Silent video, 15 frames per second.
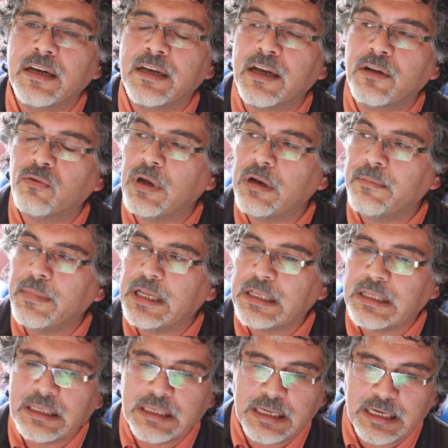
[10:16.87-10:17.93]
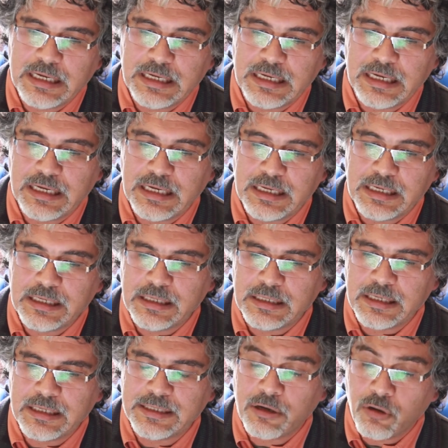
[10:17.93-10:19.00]
que actualmente eh,
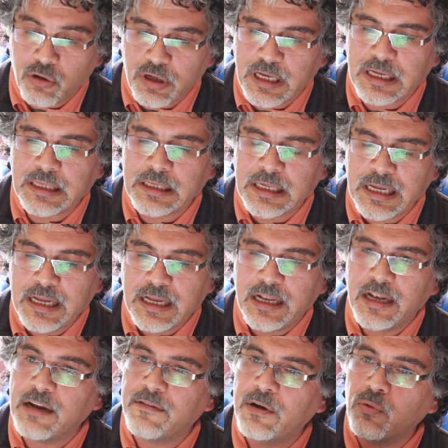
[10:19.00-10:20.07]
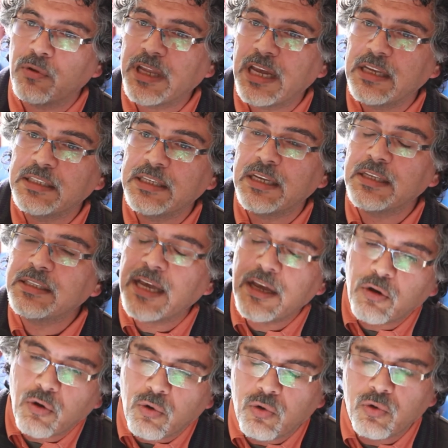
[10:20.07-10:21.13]
desarrollan la Facultad de Ciencias
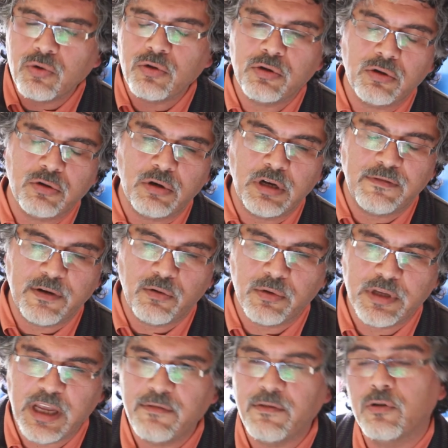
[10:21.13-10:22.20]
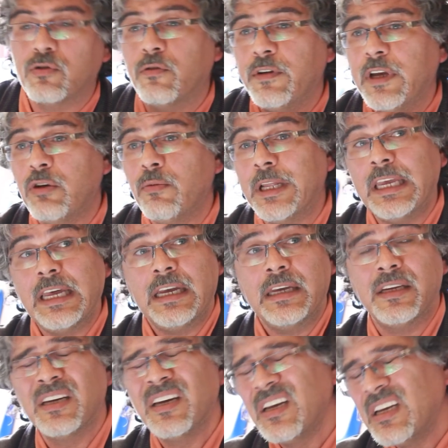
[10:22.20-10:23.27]
en conjunto con la Facultad de Filosofía y Humanidades.
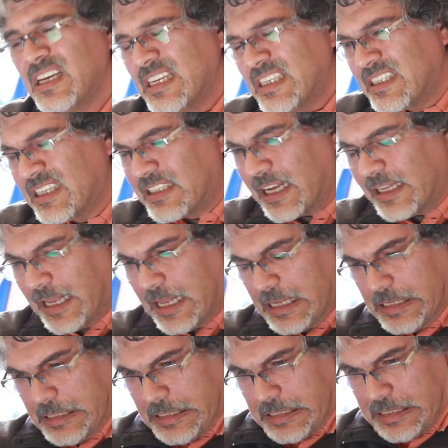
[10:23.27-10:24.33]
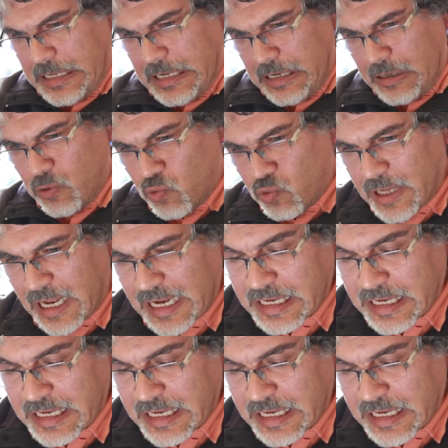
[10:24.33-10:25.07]
Se trata de una